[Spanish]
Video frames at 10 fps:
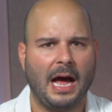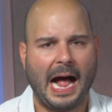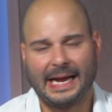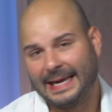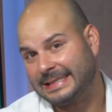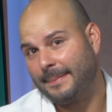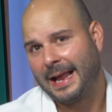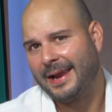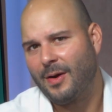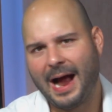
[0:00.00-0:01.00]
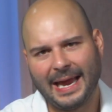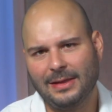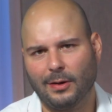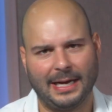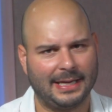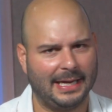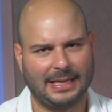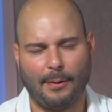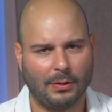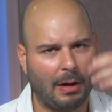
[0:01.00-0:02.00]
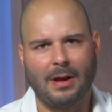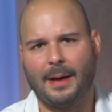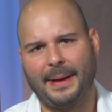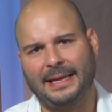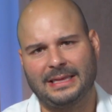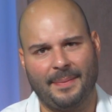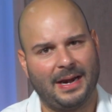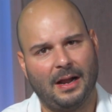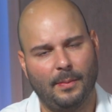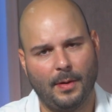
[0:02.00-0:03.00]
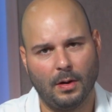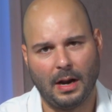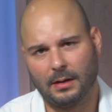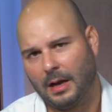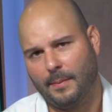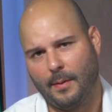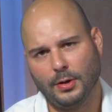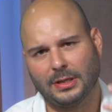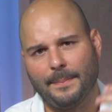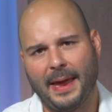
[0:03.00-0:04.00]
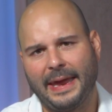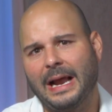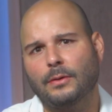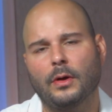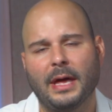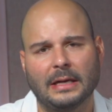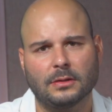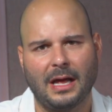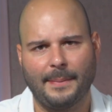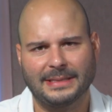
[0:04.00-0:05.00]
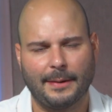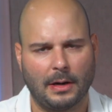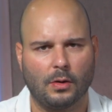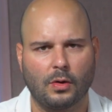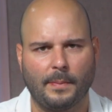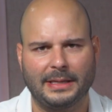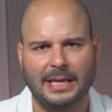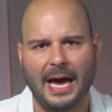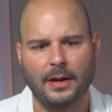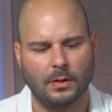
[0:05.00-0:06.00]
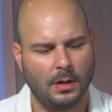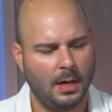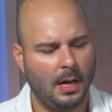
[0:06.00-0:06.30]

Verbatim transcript: a qué seminario ha ido que, que, te ha volado la mente para lo, mejor, a lo mejor yo también ir a uno de esos, déjame saber en los comentarios